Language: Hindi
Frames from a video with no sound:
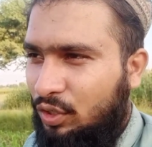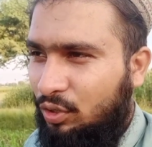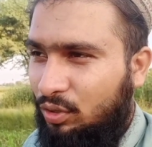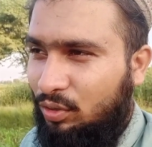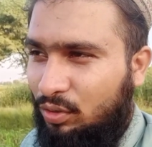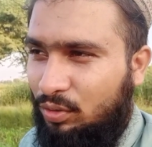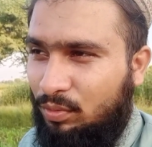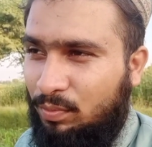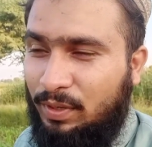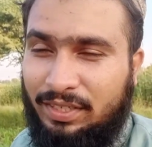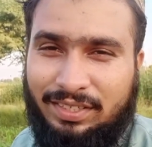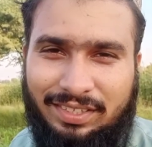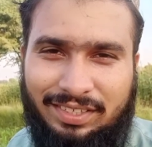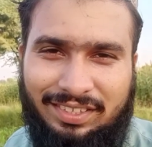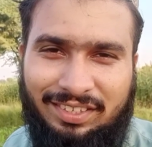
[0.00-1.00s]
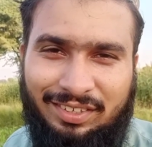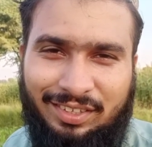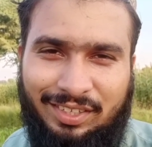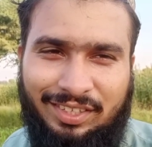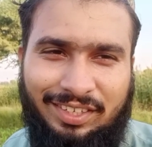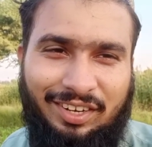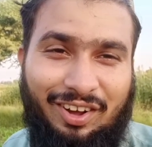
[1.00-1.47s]
तो बस
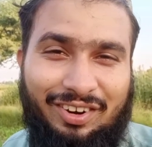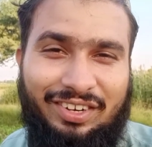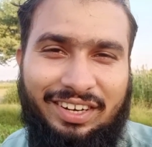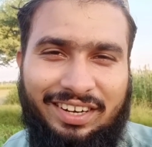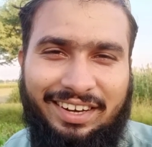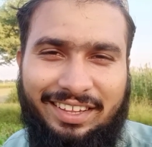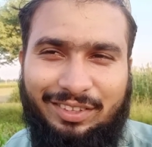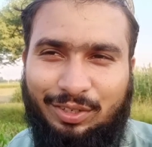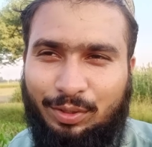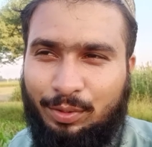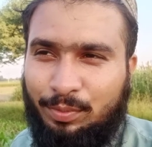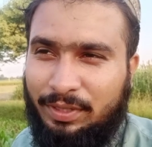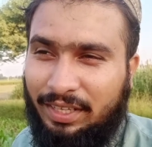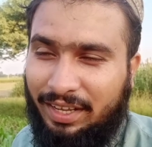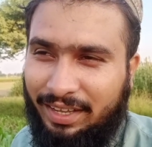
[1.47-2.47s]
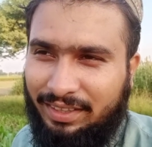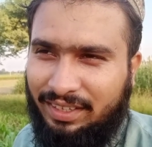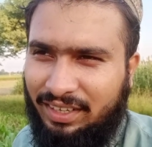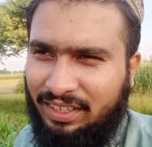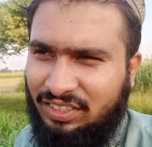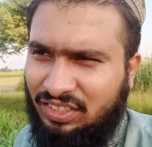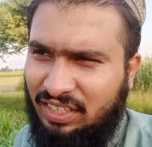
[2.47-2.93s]
डॉक्टर ने तो बताया
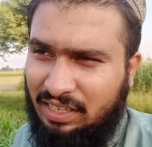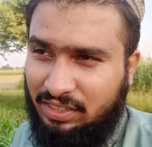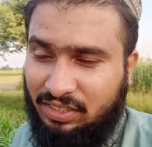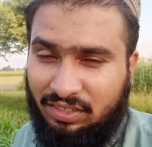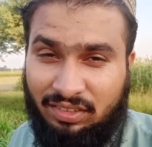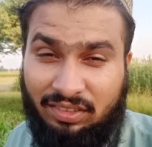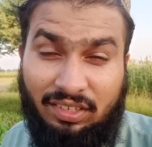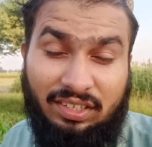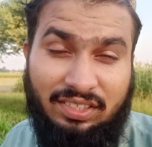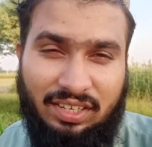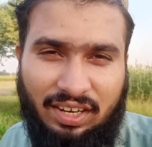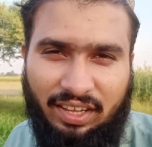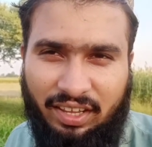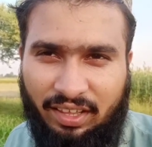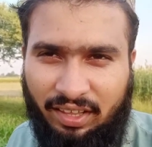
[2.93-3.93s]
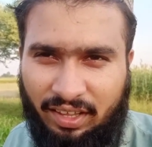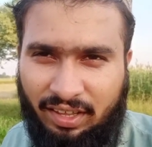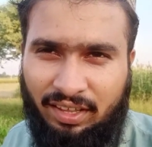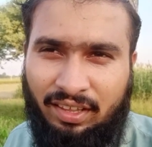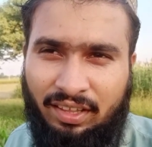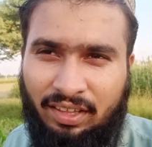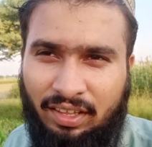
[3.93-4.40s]
था कि इंजेक्शन दस लगेंगे
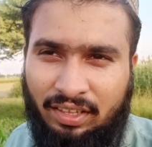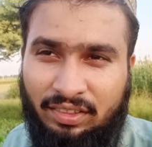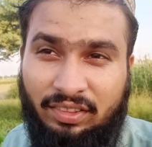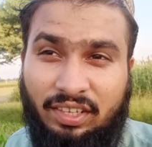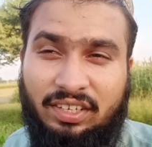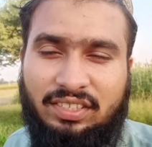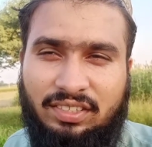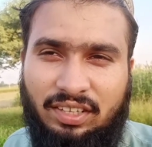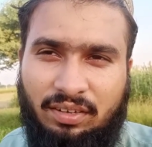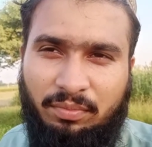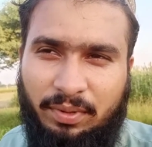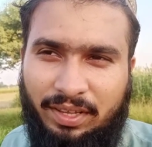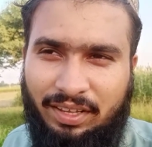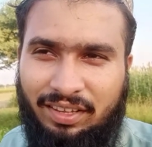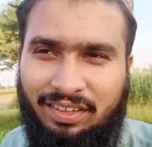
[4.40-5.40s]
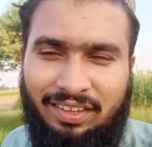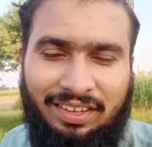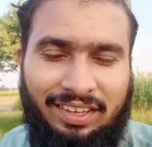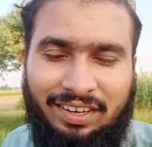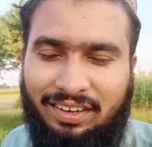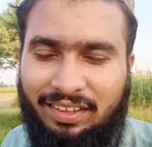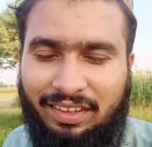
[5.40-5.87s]
दस दिन में
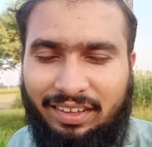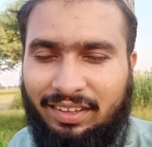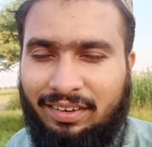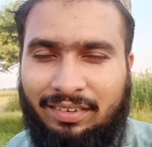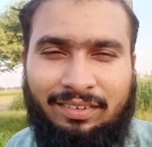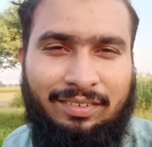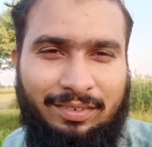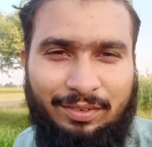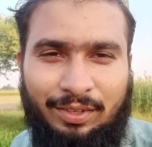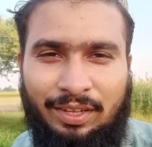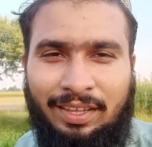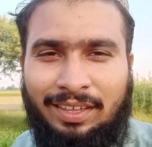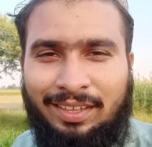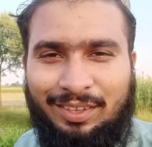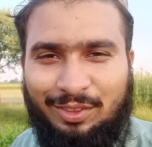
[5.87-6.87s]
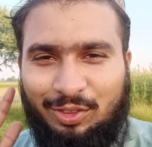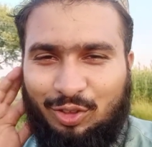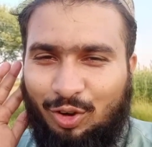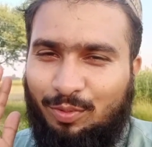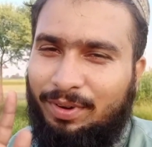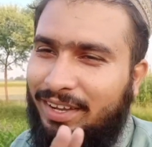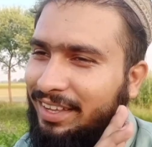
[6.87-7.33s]
लेकिन
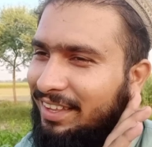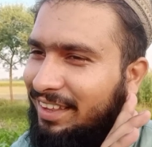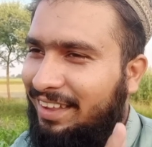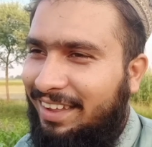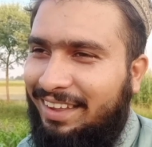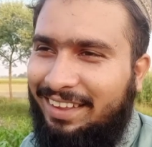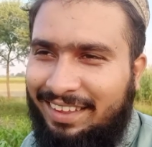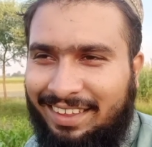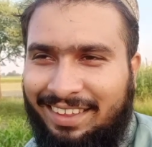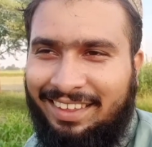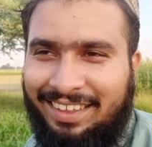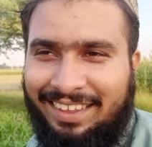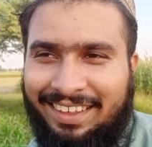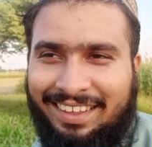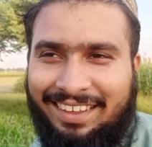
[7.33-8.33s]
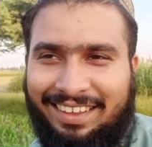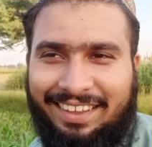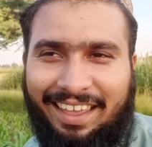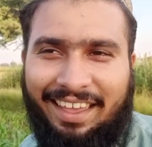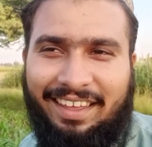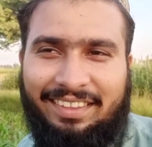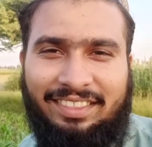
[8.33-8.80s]
तोबा की है
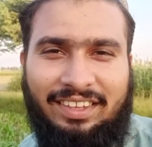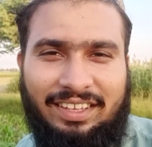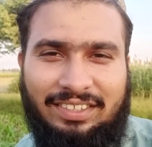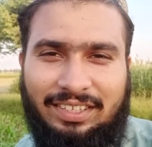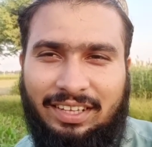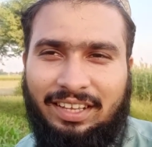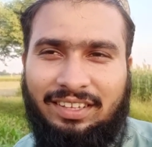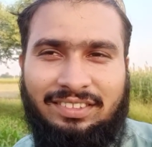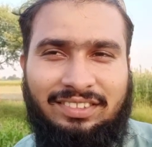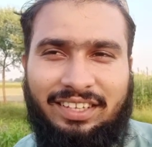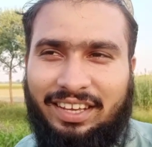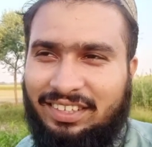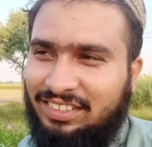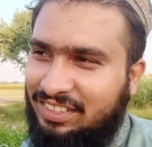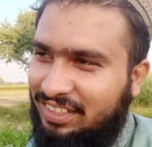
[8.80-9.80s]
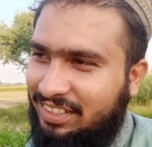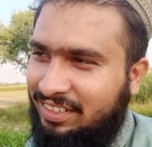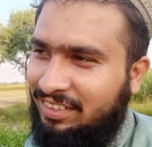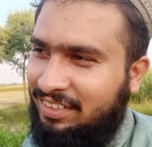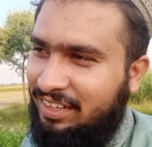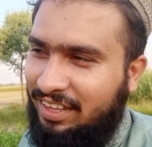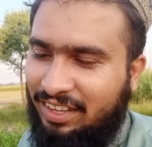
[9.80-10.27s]
कि आइंदा से इंजेक्शन
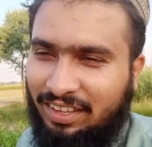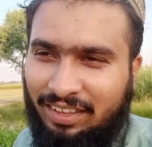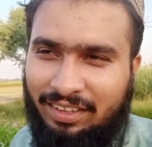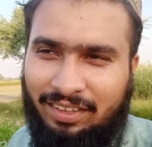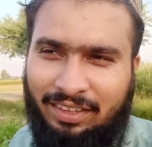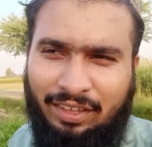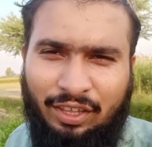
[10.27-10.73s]
नहीं